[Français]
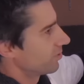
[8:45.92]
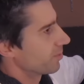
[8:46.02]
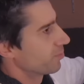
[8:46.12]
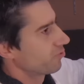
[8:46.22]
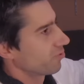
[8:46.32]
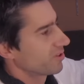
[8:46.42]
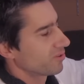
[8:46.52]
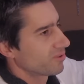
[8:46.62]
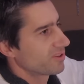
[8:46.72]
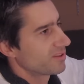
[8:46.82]
d'impôt sur
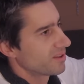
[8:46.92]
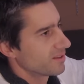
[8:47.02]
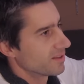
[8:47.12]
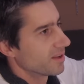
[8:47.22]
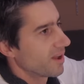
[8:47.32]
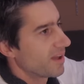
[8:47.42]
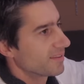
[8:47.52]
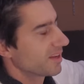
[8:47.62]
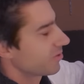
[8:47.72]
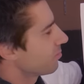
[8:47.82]
les sociétés était à
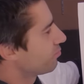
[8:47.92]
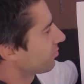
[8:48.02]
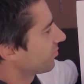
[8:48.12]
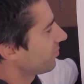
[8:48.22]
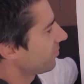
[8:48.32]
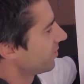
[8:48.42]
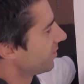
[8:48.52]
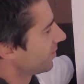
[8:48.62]
50%,